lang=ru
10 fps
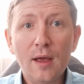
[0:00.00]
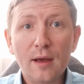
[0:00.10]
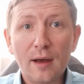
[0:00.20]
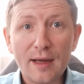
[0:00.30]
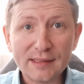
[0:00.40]

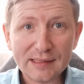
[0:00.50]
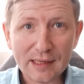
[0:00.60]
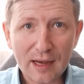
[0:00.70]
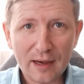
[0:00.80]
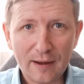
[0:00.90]

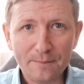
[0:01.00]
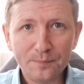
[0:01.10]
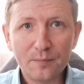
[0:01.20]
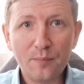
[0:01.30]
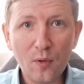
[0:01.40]
ОСАГО
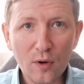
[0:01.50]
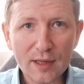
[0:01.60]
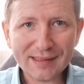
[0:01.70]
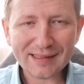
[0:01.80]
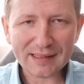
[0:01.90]

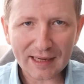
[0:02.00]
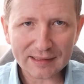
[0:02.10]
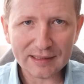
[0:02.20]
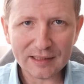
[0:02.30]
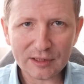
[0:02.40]
более
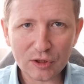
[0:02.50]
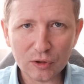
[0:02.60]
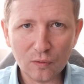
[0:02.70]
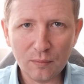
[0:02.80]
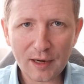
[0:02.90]
100 тысяч
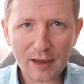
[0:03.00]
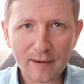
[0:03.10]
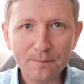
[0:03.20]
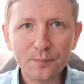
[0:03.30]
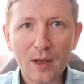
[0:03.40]

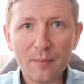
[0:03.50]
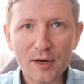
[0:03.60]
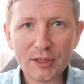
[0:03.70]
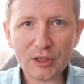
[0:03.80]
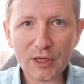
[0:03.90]
рублей –
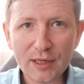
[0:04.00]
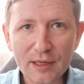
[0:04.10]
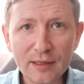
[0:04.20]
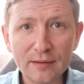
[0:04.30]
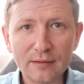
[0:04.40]

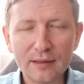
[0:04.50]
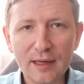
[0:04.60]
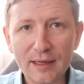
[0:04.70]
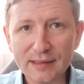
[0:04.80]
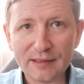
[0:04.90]
Обращений
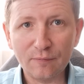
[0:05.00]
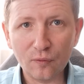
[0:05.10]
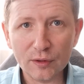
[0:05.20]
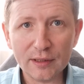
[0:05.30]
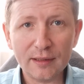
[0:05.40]
на
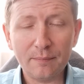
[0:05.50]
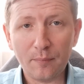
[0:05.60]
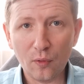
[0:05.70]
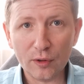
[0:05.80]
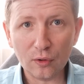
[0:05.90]
сегодня
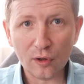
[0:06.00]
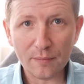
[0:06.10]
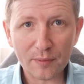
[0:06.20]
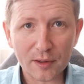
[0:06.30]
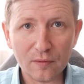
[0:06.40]
по
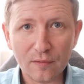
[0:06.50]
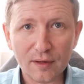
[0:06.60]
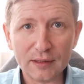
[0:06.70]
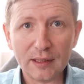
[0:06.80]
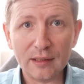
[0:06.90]
итогам первого
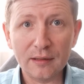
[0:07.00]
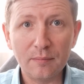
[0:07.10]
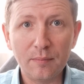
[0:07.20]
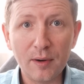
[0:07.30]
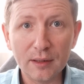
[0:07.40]
квартала
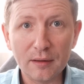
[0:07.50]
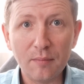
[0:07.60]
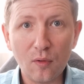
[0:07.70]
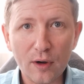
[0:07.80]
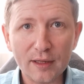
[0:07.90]
было
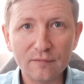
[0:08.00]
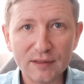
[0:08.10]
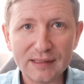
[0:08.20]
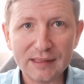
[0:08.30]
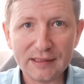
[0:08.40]
более
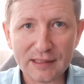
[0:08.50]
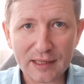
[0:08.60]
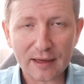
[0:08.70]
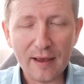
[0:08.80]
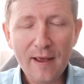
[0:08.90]

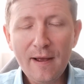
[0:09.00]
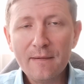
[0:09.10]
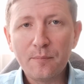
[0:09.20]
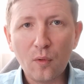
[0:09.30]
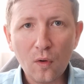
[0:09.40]
20.
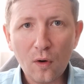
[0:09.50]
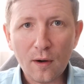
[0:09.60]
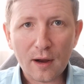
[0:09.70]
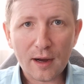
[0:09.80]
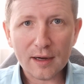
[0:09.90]

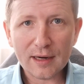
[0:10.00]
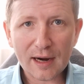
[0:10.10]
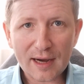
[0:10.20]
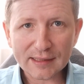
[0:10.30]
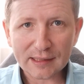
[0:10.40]
По а,
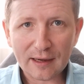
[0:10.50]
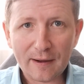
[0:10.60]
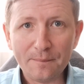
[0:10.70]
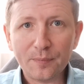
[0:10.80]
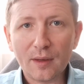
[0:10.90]

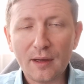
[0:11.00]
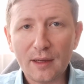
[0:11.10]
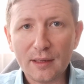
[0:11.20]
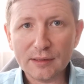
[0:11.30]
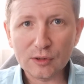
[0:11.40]
каско
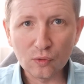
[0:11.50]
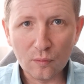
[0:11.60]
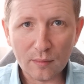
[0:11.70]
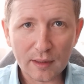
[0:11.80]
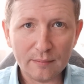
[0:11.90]
а,
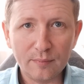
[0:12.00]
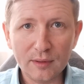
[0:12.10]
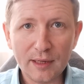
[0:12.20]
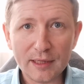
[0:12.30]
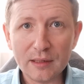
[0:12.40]
сумма
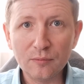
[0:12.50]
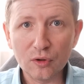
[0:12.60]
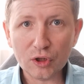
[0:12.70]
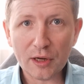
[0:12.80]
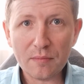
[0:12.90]
была
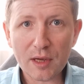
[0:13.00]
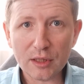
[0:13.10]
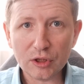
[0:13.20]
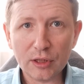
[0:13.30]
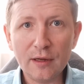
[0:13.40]
немножко
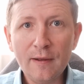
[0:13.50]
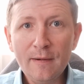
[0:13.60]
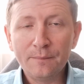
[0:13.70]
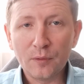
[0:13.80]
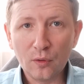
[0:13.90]
меньше,
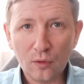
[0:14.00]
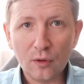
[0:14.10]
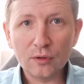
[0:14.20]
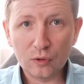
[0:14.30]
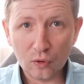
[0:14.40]

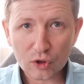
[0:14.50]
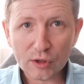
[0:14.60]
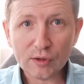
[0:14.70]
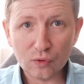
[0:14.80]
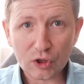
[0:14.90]
но
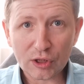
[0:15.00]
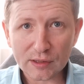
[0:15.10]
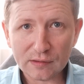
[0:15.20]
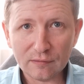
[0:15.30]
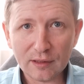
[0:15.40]
тоже
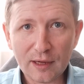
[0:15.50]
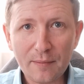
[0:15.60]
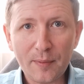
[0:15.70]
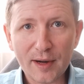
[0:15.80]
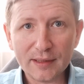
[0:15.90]

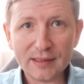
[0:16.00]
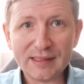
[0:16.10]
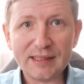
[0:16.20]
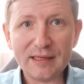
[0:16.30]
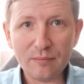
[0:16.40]
существенная, порядка
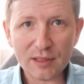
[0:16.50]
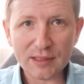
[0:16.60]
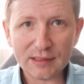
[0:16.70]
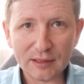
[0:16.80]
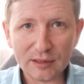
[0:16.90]

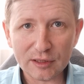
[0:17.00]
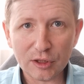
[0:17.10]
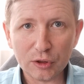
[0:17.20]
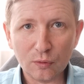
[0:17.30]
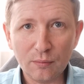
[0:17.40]
70
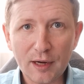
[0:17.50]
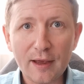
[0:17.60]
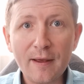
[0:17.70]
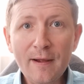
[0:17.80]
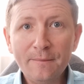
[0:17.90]
тысяч
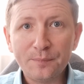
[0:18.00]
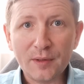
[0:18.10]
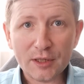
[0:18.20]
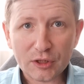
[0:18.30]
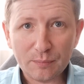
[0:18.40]
рублей
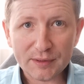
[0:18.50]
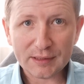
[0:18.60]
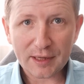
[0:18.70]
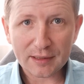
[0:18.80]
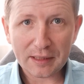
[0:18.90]
наши
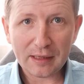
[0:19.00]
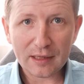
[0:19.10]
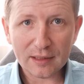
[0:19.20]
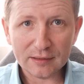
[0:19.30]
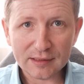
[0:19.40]
постоянные
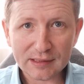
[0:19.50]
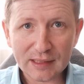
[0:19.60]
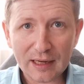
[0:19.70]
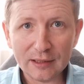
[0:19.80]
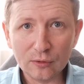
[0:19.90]
клиенты
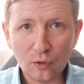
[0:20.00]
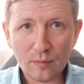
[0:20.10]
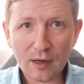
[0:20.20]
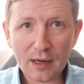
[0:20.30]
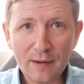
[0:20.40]

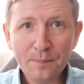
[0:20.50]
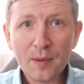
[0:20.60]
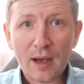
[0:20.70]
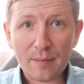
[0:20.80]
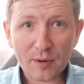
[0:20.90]
сэкономили
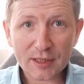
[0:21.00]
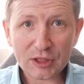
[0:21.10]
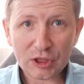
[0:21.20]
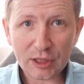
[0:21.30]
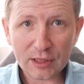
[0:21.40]

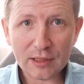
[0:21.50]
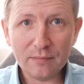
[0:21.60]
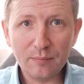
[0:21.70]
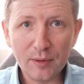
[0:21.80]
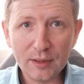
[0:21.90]
обращений
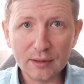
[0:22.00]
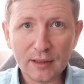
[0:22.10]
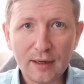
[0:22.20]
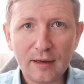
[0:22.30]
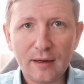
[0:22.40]

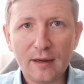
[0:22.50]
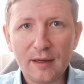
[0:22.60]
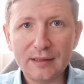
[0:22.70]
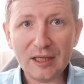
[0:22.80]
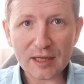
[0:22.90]

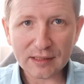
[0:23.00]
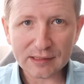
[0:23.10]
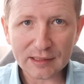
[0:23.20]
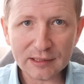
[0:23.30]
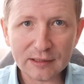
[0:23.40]
было
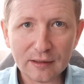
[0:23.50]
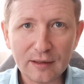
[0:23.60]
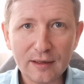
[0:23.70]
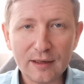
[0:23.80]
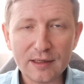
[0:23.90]
30. А,
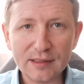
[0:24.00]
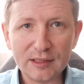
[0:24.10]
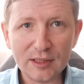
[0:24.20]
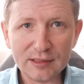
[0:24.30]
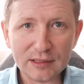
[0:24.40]
а, из
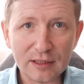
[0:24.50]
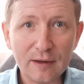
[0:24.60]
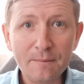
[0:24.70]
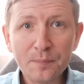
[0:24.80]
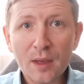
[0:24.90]

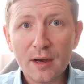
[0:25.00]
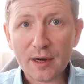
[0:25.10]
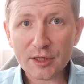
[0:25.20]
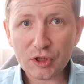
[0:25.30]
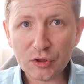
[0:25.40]
30
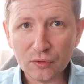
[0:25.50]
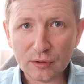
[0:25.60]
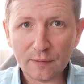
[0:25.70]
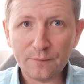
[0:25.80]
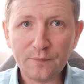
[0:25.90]

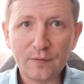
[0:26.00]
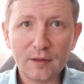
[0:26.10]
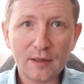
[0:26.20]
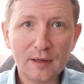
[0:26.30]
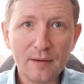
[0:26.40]
расчетов
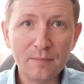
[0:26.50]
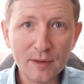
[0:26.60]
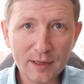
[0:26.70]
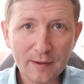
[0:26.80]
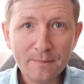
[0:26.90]
а,
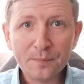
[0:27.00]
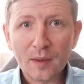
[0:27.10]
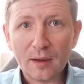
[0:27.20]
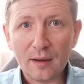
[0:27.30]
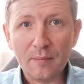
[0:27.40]
мы
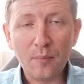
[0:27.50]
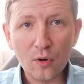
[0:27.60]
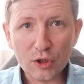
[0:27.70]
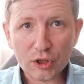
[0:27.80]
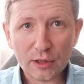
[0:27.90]

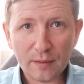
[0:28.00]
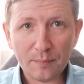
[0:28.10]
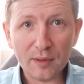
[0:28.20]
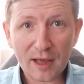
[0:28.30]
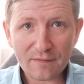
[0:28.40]
больше
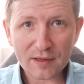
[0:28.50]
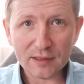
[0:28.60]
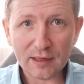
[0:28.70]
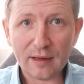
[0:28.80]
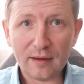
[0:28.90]

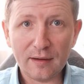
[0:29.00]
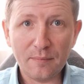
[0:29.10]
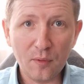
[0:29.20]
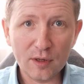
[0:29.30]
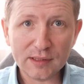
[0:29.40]

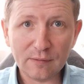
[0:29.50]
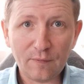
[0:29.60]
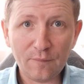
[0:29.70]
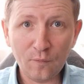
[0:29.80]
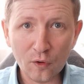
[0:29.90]
половина
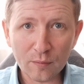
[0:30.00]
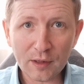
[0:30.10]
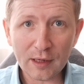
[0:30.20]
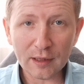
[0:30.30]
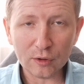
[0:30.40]
полисов
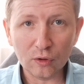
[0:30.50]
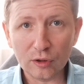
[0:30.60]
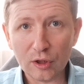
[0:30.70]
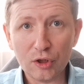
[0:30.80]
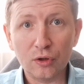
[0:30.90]
оформили,
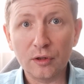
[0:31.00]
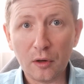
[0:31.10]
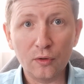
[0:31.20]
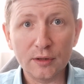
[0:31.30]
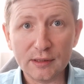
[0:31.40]
кто-то еще
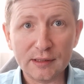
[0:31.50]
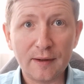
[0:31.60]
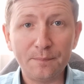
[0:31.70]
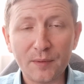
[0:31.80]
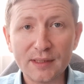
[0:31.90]

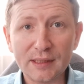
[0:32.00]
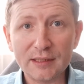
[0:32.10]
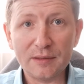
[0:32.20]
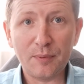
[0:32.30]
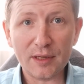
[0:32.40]
находится на
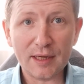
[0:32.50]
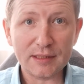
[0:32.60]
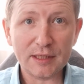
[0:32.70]
стадии принятия